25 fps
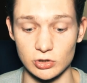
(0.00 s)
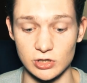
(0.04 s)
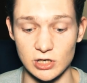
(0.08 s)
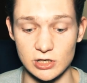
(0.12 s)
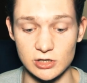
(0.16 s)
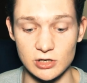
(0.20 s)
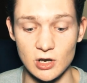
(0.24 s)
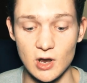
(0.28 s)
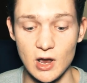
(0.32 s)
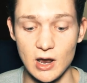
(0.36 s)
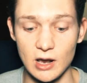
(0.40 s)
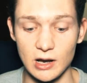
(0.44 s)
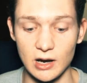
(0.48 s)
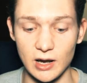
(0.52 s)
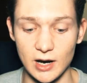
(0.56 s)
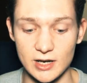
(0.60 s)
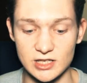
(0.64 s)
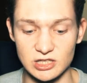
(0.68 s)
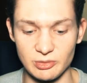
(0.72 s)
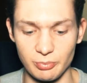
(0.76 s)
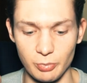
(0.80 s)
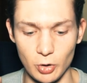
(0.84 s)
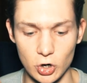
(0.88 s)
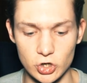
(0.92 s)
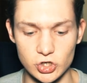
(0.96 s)
То есть есть
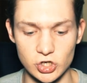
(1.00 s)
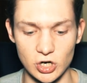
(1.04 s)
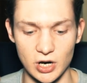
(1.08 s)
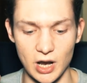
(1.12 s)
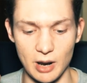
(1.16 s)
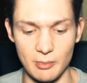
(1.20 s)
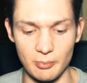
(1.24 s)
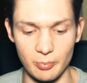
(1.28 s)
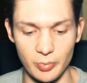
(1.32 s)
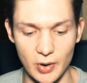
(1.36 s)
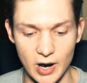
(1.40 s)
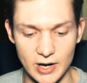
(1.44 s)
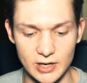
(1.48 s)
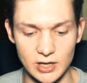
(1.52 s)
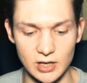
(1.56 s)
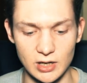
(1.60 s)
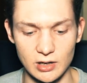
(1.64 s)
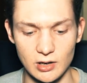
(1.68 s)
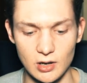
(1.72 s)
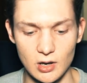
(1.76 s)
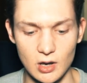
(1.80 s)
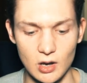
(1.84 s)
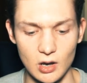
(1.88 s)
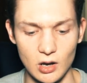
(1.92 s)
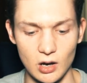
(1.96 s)
гораздо больше
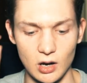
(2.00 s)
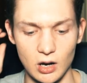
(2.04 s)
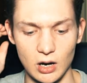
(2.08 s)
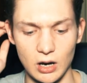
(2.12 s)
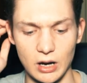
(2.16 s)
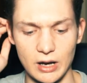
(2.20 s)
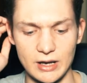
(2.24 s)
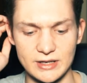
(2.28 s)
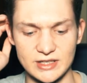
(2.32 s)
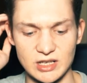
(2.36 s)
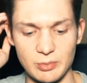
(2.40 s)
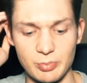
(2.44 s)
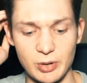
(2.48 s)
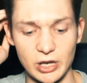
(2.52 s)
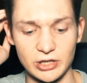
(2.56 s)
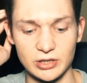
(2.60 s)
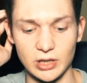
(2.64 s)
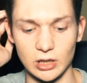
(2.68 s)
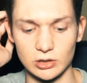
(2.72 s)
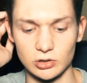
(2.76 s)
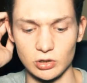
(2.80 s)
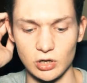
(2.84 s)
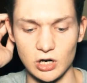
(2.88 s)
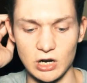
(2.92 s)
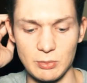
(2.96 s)
компаний, а,
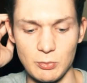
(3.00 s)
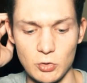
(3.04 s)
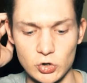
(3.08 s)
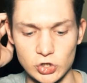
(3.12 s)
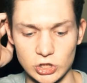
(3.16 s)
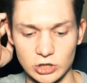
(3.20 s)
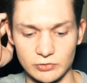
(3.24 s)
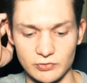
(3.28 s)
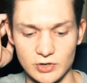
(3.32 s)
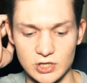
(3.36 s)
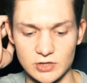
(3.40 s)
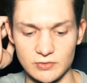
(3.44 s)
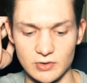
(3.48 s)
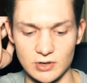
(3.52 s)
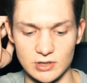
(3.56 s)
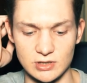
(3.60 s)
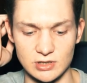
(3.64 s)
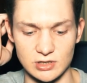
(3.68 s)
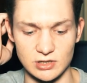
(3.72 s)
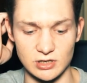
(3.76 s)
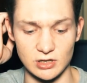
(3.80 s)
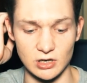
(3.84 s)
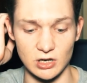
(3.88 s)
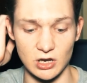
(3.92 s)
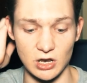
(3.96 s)
запрет которых может
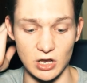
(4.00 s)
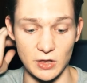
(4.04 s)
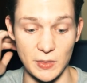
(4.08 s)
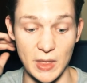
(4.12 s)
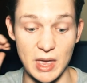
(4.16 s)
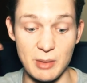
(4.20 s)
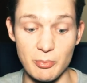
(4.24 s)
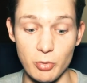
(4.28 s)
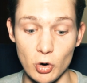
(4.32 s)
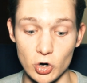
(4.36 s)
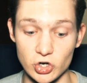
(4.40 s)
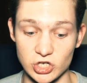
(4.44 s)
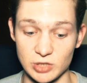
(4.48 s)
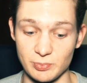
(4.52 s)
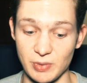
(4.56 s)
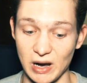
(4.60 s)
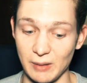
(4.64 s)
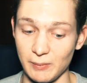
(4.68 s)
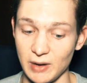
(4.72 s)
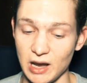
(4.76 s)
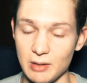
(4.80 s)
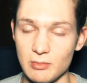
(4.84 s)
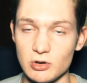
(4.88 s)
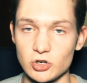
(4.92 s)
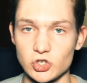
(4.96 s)
вызвать э, наибольшие
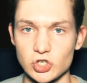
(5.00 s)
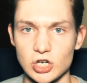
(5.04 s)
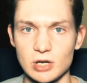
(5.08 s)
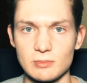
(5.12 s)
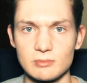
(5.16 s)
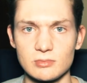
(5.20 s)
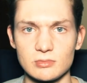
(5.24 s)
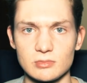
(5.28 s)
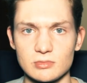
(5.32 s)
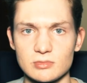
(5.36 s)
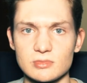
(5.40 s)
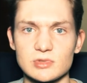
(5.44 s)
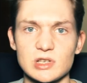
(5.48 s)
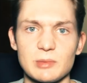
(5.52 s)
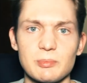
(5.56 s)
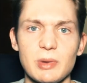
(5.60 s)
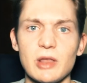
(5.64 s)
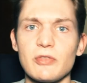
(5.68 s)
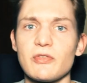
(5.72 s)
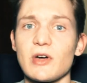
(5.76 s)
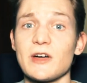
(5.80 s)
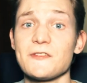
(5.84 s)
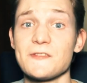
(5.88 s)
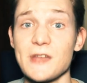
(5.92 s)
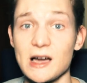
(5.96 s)
проблемы, чем
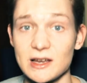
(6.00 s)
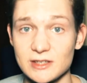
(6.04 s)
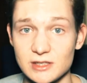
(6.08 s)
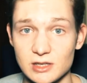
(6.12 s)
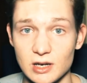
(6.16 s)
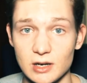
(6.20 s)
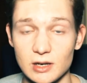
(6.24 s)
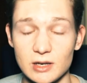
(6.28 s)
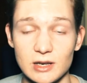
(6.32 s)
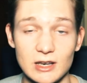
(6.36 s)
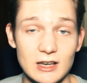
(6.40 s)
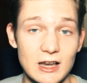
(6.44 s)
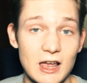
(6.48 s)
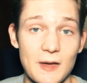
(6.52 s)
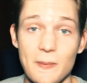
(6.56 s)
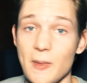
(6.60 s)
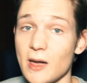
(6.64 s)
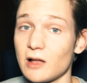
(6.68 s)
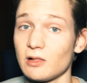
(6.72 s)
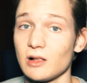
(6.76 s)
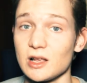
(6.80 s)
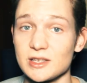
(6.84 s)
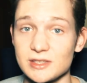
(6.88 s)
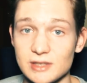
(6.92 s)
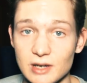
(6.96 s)
запрет ВКонтактика или
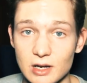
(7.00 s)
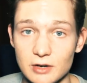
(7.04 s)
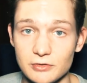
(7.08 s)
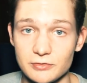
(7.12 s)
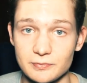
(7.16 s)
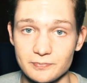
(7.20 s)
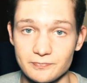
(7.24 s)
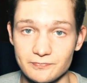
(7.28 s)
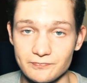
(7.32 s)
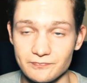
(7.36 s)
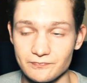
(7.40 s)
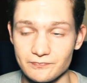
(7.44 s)
Одноклассников.